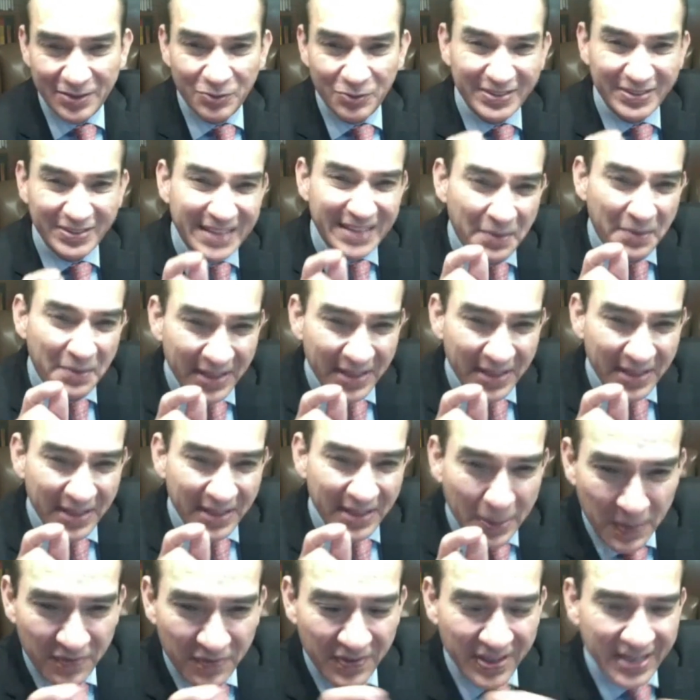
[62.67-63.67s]
No estaba
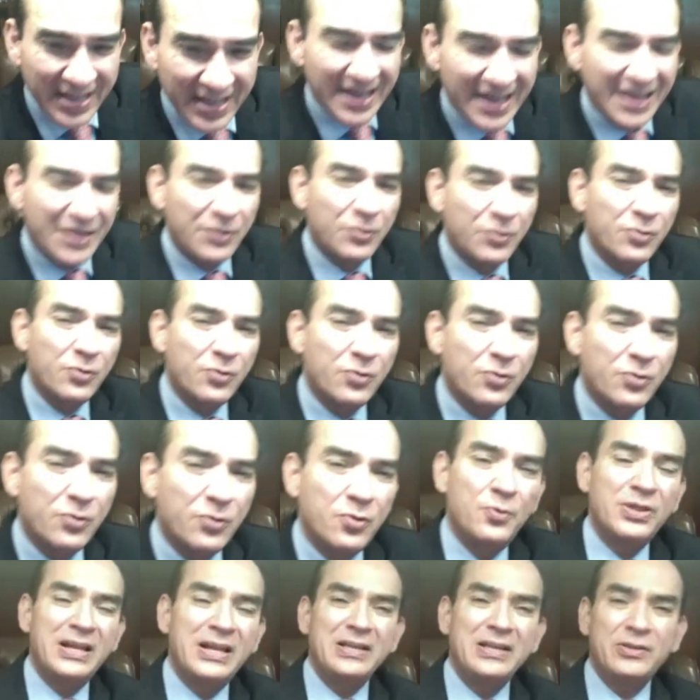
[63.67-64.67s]
tipificado como
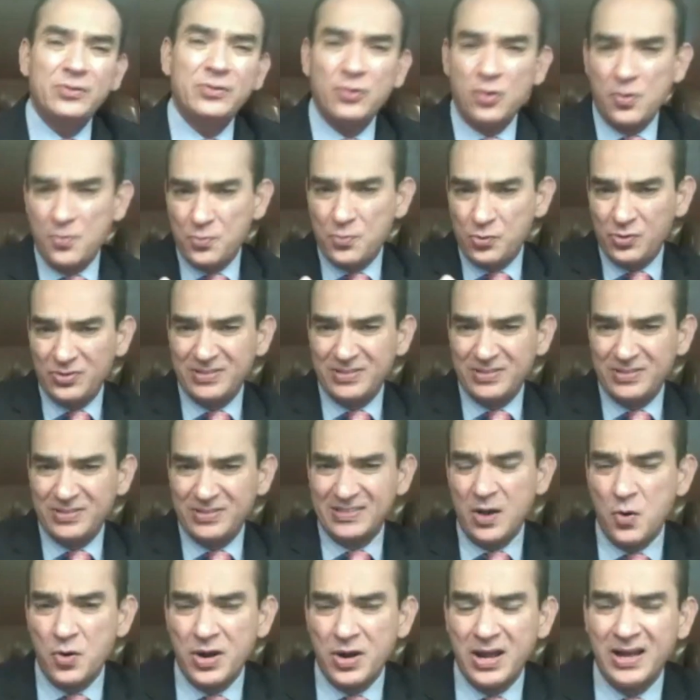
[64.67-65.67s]
delito, como no está
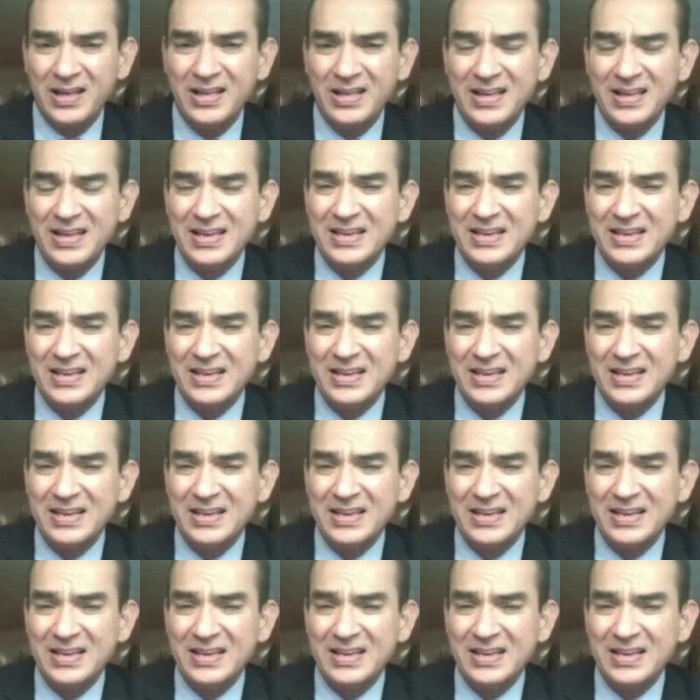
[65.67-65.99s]
ahora.